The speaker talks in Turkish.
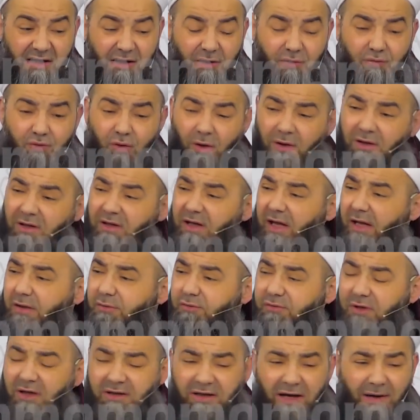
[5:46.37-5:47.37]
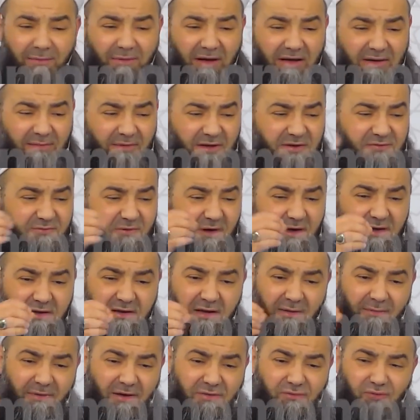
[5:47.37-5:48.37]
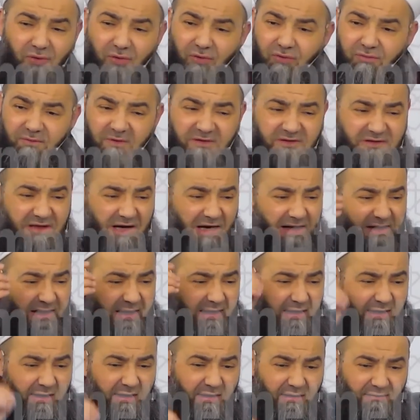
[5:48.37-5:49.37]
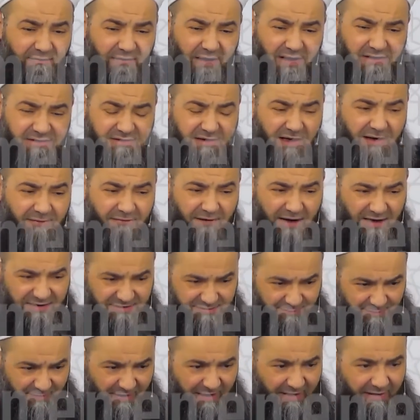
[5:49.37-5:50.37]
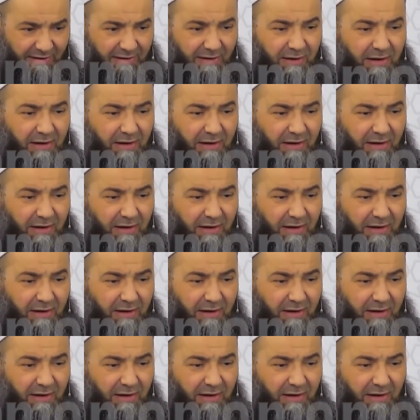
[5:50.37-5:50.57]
Sonra da el-üstet ameli, beş vakit namaz, oruç vesaire, farzlar, vacipler.